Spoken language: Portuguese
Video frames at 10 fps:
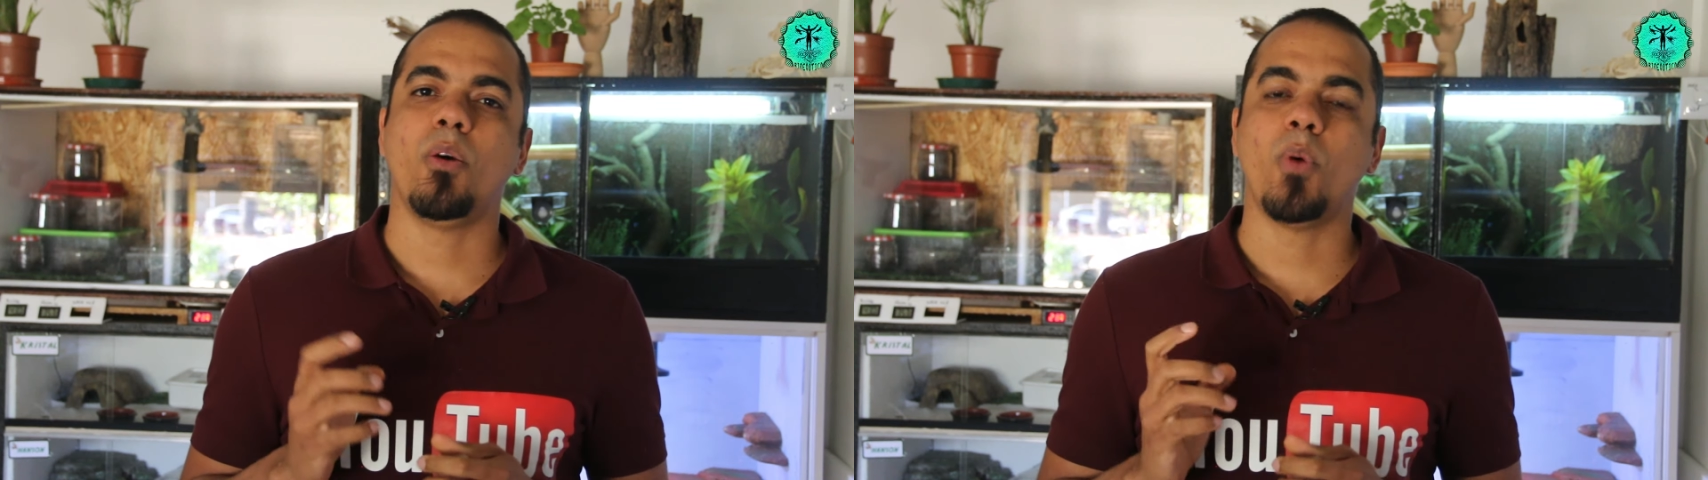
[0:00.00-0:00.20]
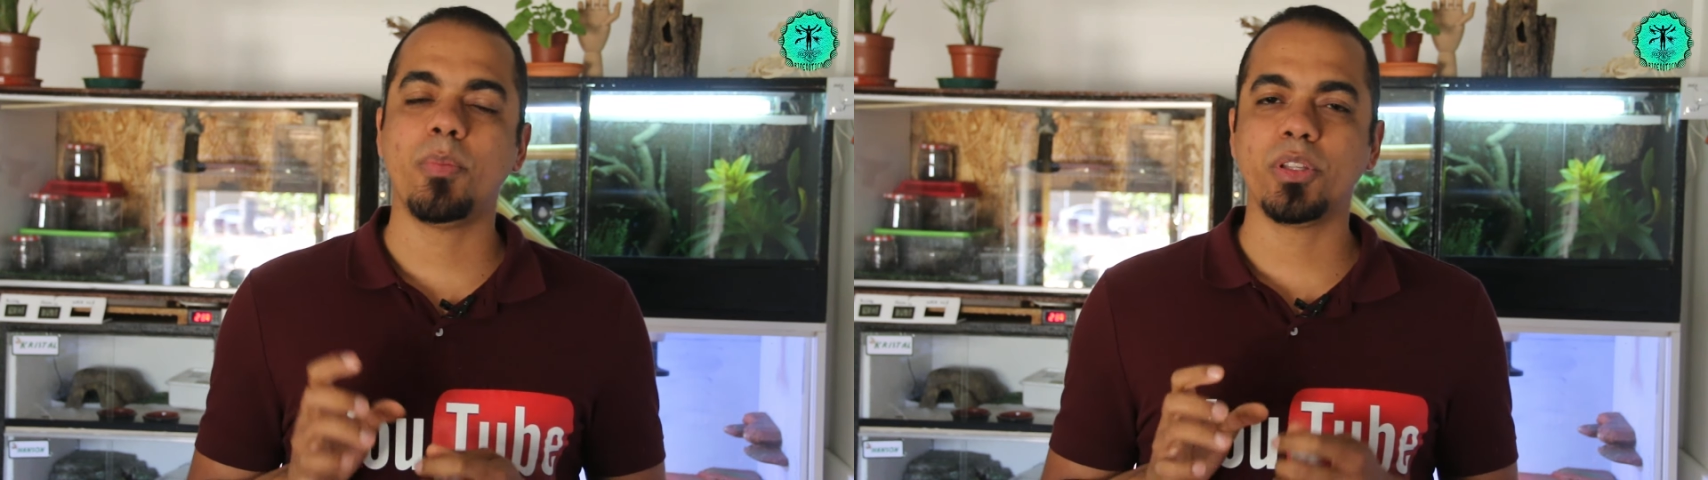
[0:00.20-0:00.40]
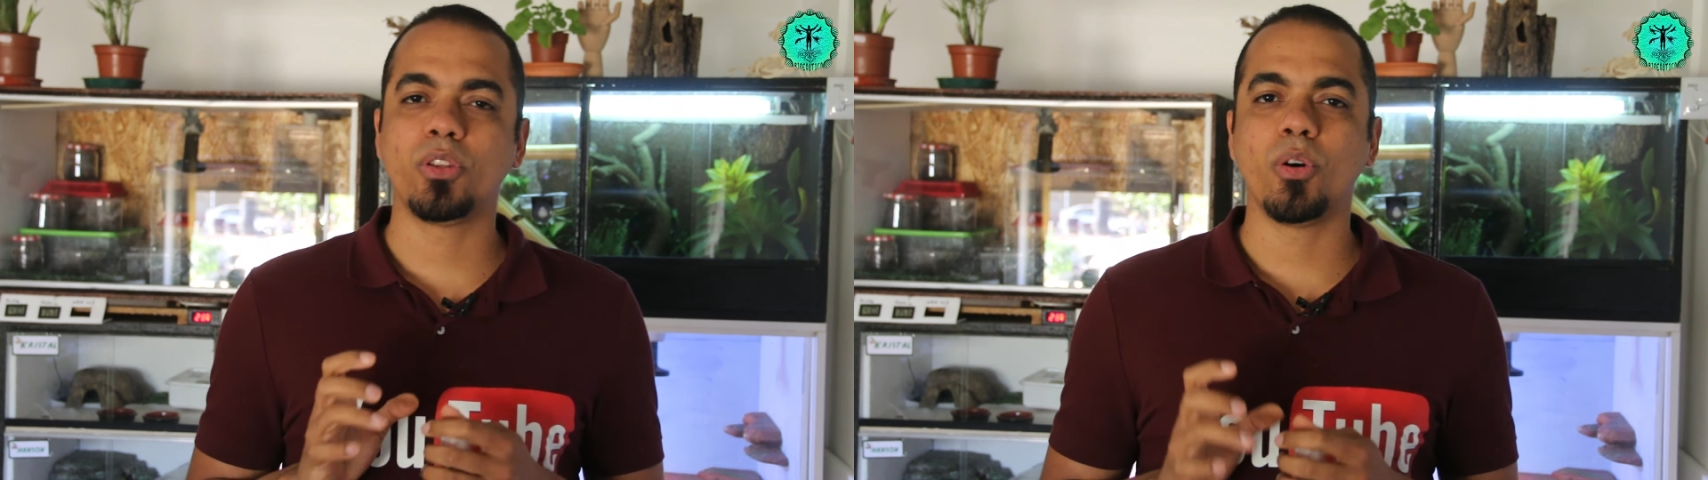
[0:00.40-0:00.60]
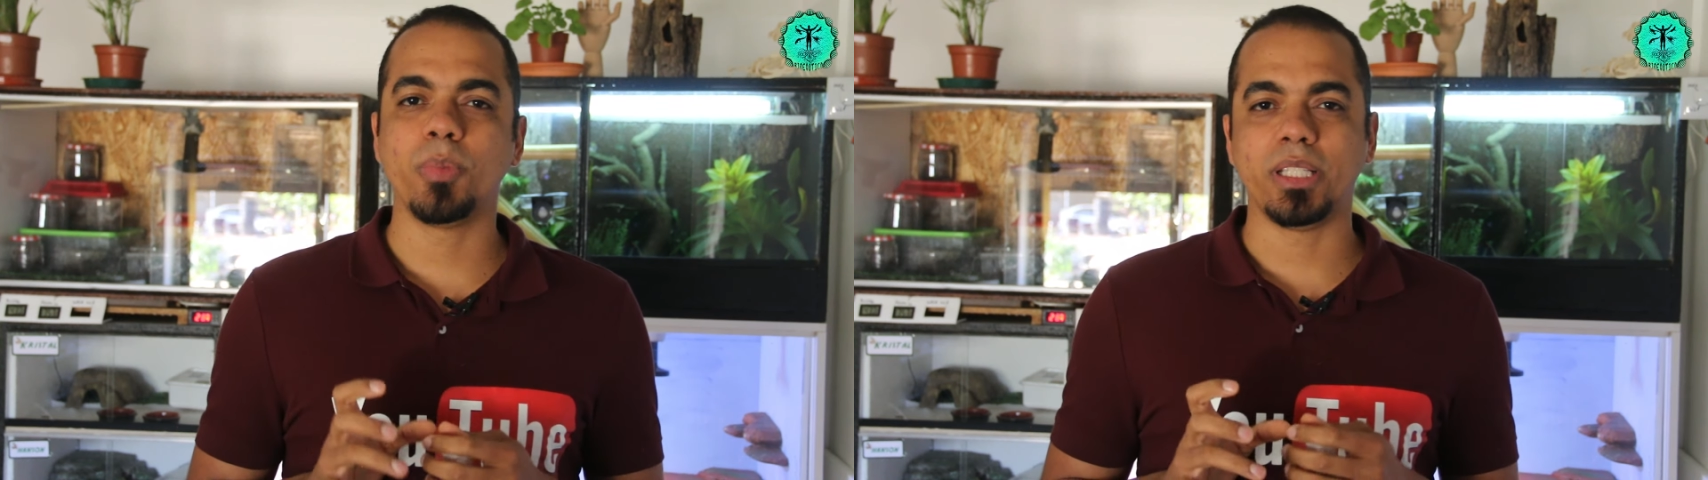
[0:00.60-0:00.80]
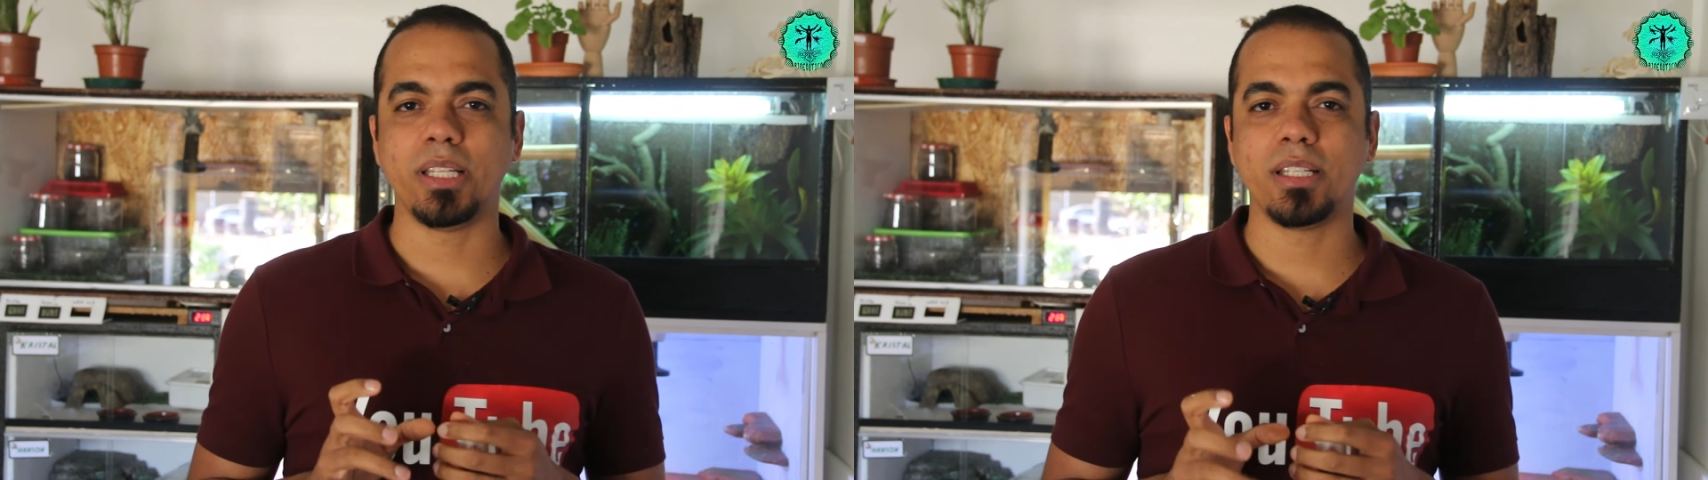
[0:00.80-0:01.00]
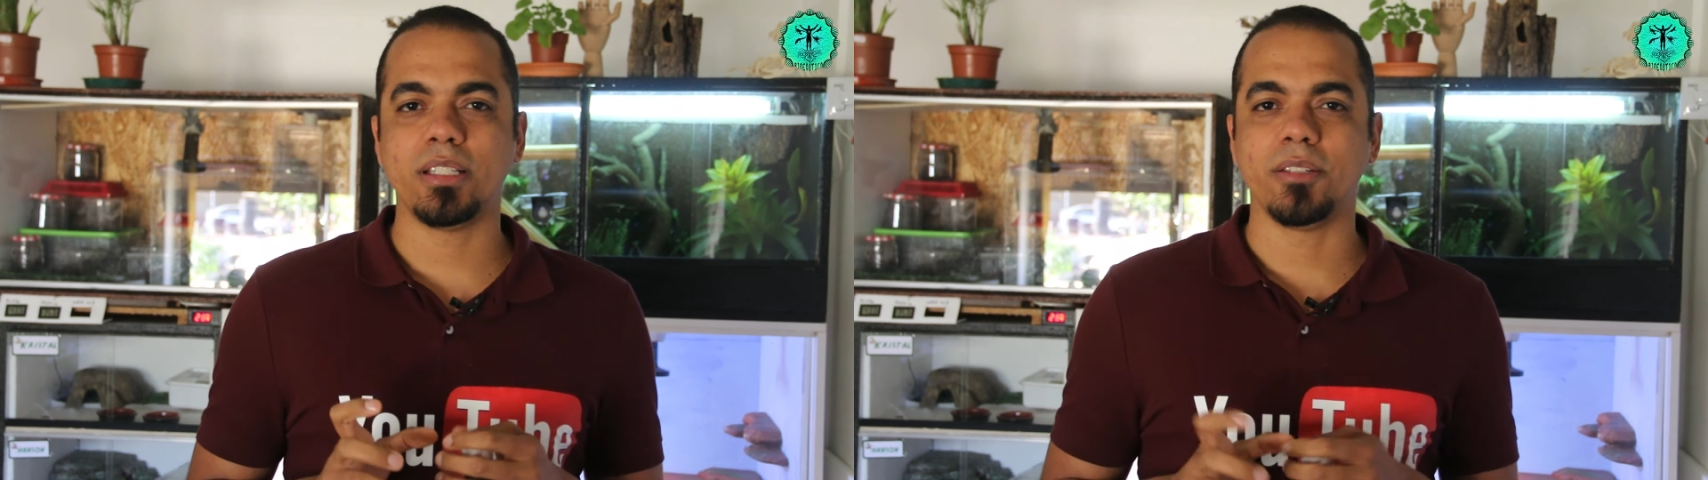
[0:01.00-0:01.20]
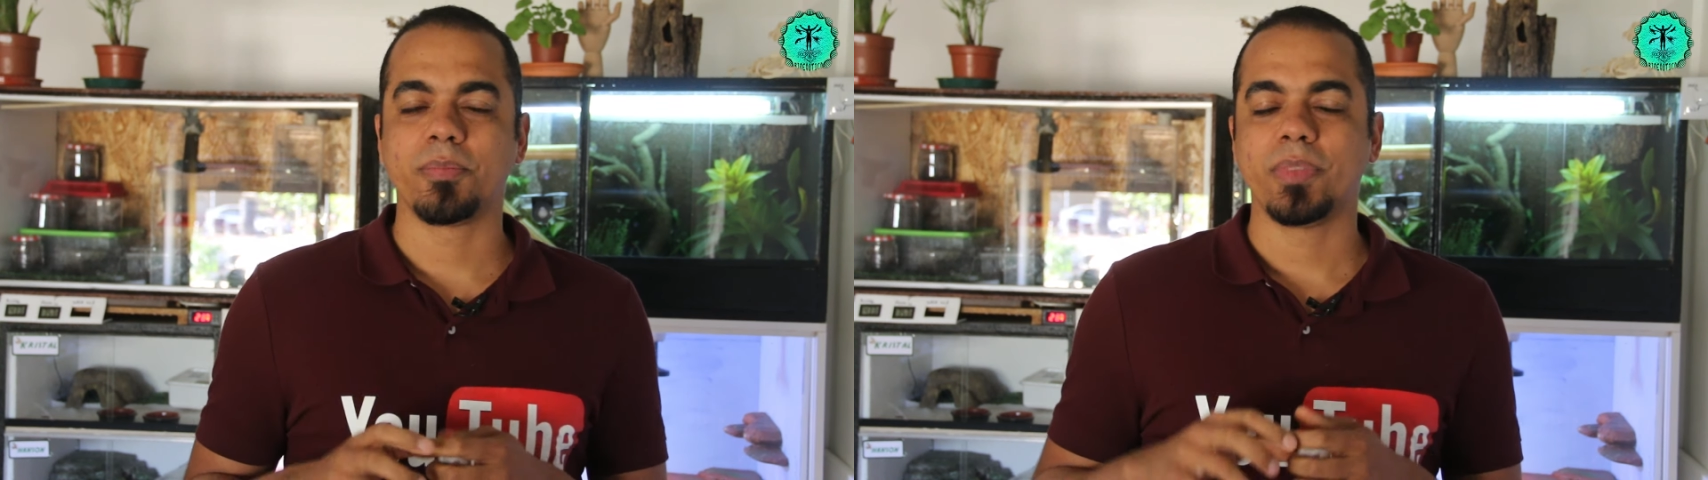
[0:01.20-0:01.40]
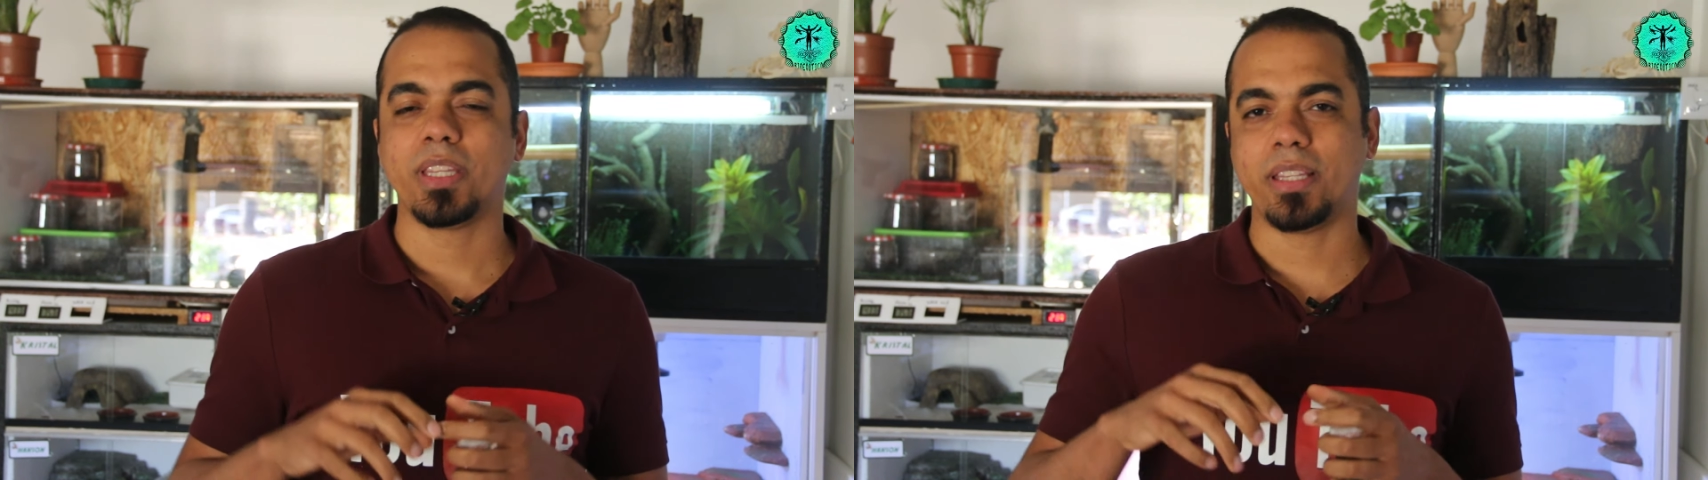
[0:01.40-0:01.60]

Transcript: o abdômen dele